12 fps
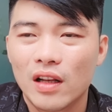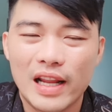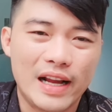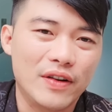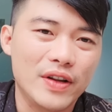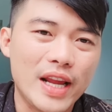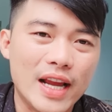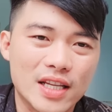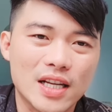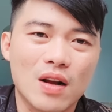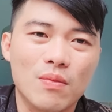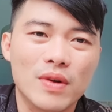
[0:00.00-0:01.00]
là người nhà
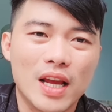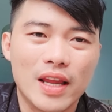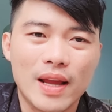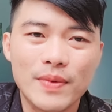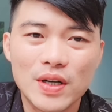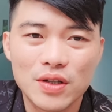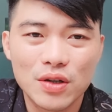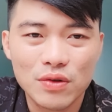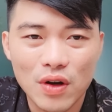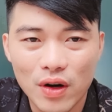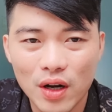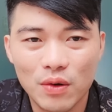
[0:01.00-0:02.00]
sẽ không bao giờ dám đưa số điện
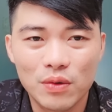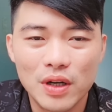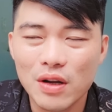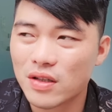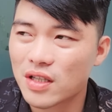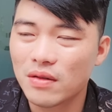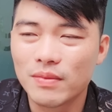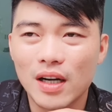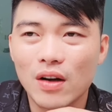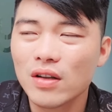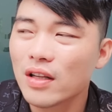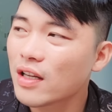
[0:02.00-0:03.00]
thoại đâu nếu thật sự mà
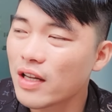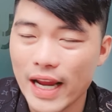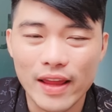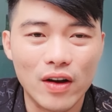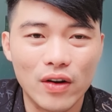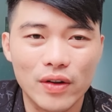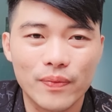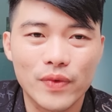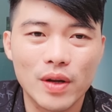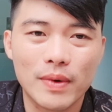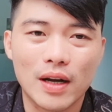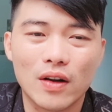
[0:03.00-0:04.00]
nói như vậy thôi
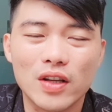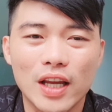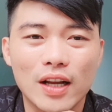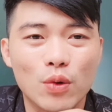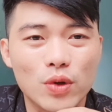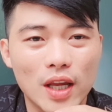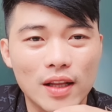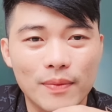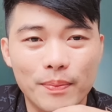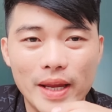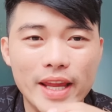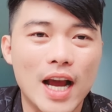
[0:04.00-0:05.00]
nhưng mà có chuyện câu chuyện
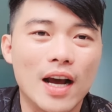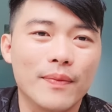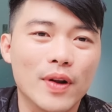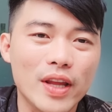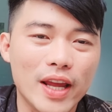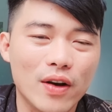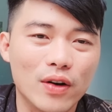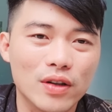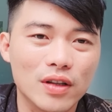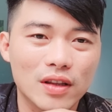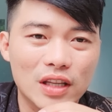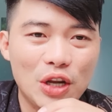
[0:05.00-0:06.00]
bây giờ nói vậy thôi
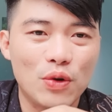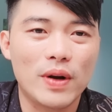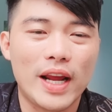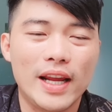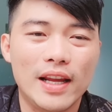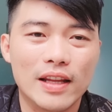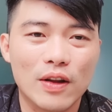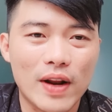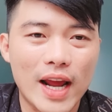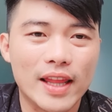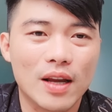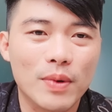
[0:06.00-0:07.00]
nhưng chiều này chiều
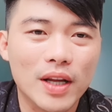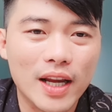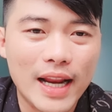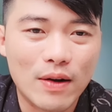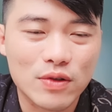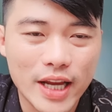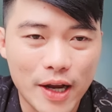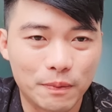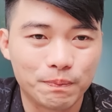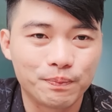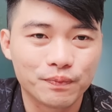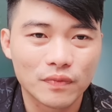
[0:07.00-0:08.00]
nay thì không biết thế nào sao
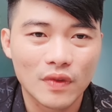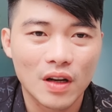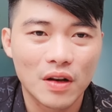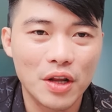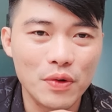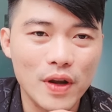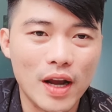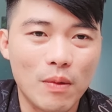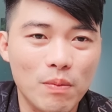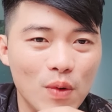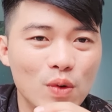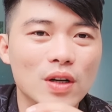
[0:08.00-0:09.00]
nếu như
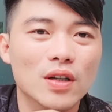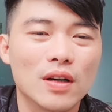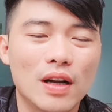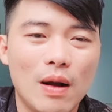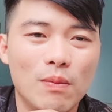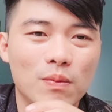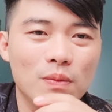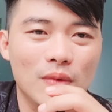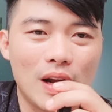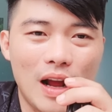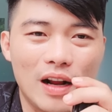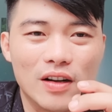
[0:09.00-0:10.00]
ông muốn đưa ông
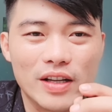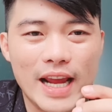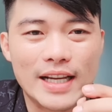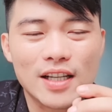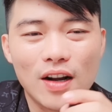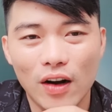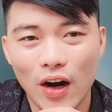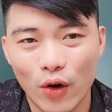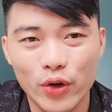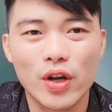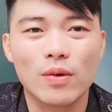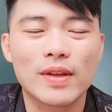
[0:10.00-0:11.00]
người nhà sẽ thử
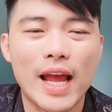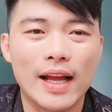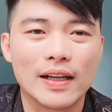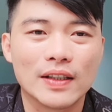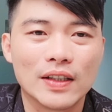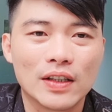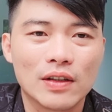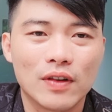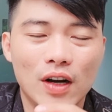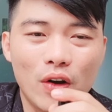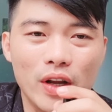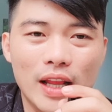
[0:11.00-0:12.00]
gọi cho ông ta
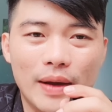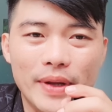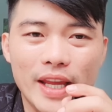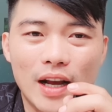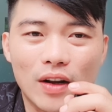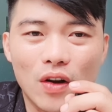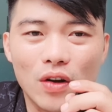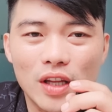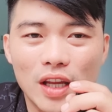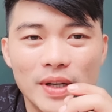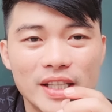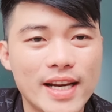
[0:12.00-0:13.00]
và hỏi là bây giờ có
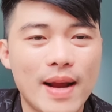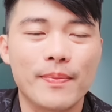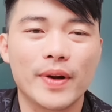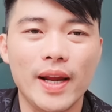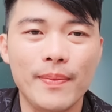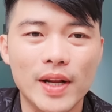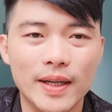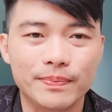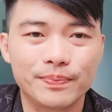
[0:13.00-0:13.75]
chị Bích Trâm kiếm đó